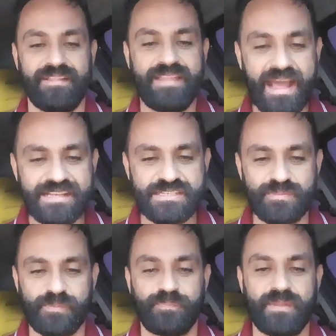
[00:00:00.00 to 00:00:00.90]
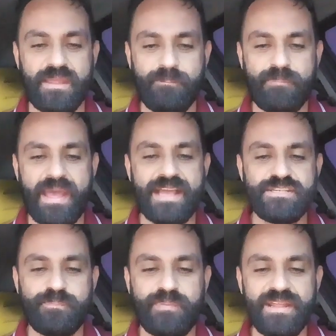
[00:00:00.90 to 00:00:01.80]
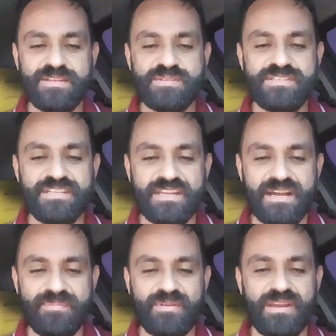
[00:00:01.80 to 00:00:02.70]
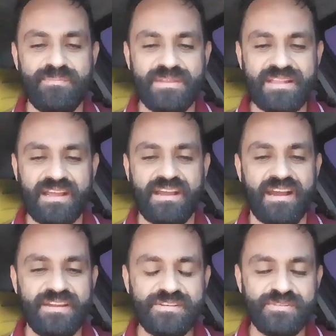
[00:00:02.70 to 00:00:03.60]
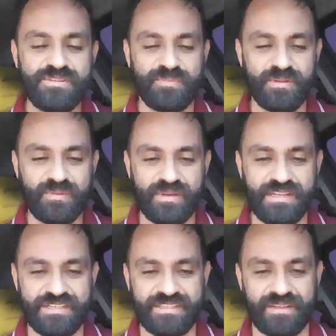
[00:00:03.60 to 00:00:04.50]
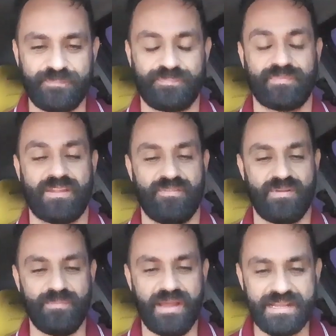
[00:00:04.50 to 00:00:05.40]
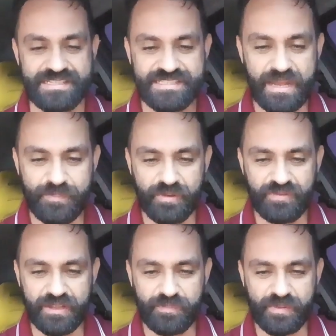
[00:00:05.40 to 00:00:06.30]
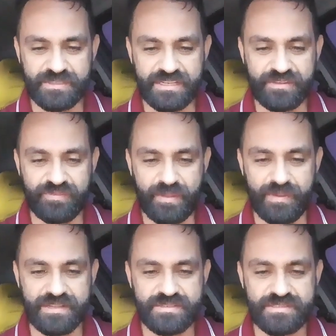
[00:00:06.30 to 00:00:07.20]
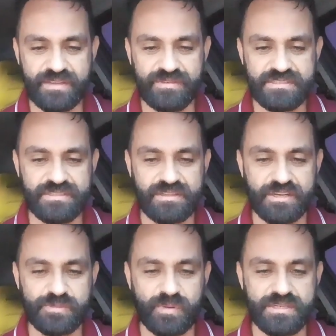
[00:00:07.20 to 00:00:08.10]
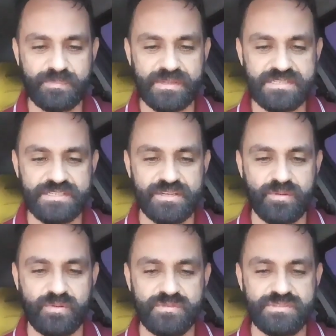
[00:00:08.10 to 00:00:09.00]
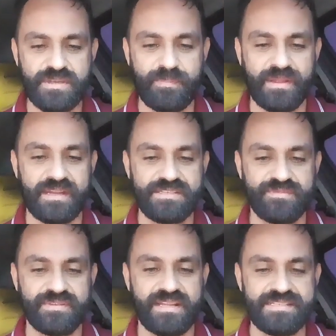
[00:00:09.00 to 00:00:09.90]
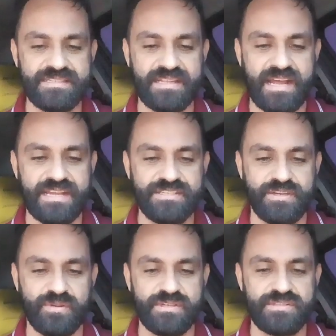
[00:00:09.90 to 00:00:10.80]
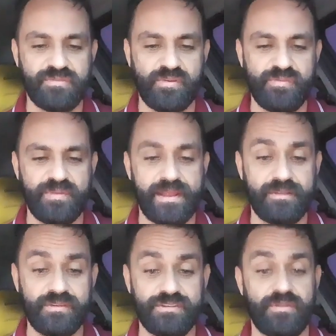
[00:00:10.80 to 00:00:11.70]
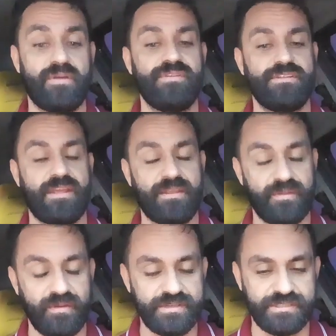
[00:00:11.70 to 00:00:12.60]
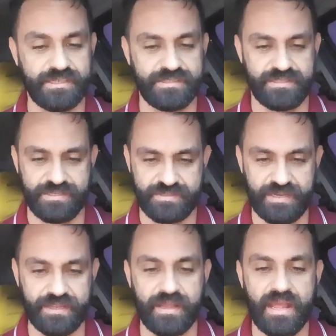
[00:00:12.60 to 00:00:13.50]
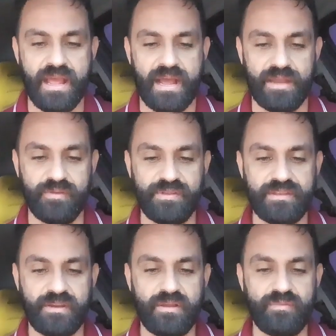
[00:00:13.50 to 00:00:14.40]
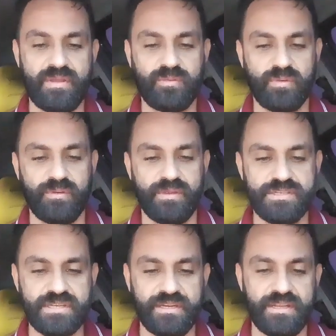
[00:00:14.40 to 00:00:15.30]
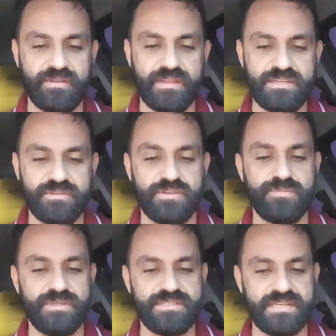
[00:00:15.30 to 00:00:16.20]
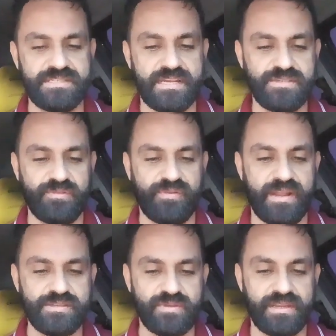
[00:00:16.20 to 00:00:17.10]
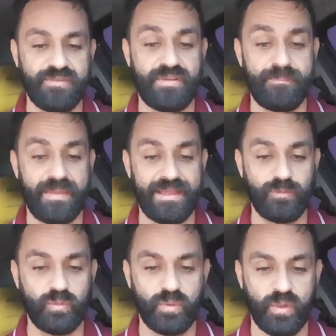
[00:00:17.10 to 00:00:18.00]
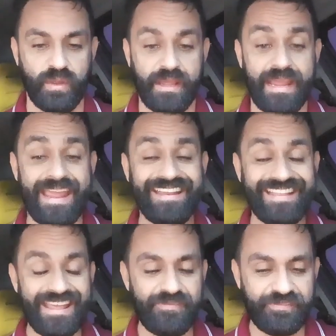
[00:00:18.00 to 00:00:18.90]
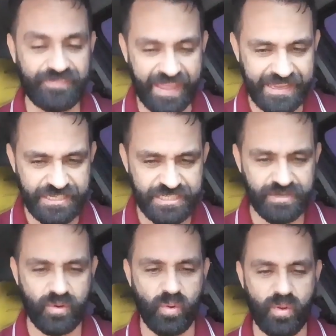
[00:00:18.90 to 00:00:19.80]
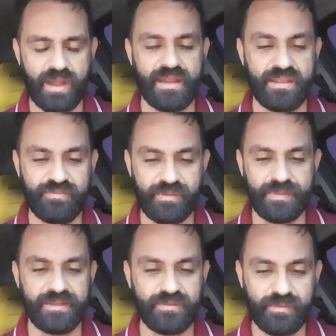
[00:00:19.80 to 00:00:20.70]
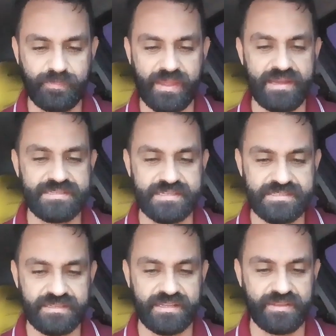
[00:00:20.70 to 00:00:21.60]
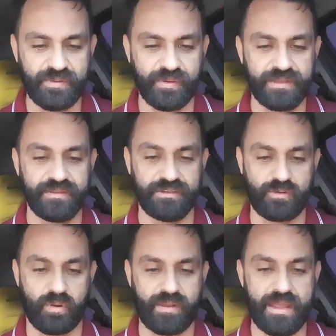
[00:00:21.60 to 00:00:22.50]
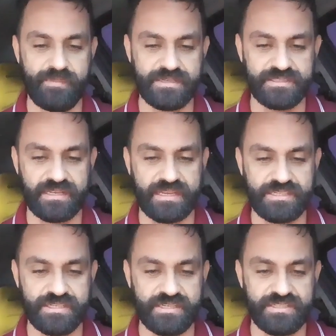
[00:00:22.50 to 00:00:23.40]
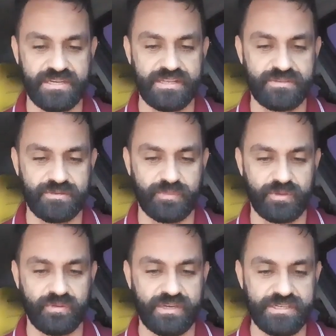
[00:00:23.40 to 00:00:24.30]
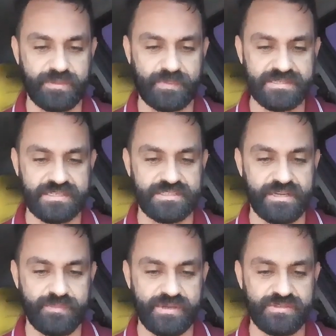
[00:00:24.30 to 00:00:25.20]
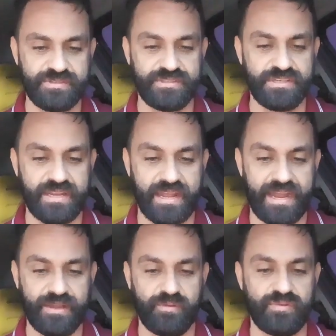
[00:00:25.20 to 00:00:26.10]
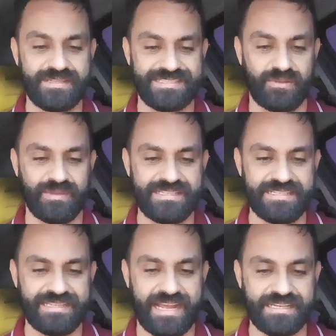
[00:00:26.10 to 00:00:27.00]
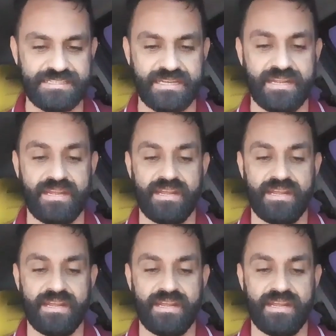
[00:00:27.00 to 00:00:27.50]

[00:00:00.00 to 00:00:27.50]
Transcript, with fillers: Décimo, impede preço dinâmico e limita ganhos dos motoristas. Vamos lá. Se aprovado, o projeto viabiliza o serviço de transporte de passageiro com uso de aplicativo da cidade e o desenvolvimento de novas tecnologias. Isso aí. A 99 atua no Rio de Janeiro desde 2017 oferece o arquivamento e defende o arquivamento do PLC 78 de qualquer medida que tire direitos do motorista, passageiro e prejudique a inovação da cidade.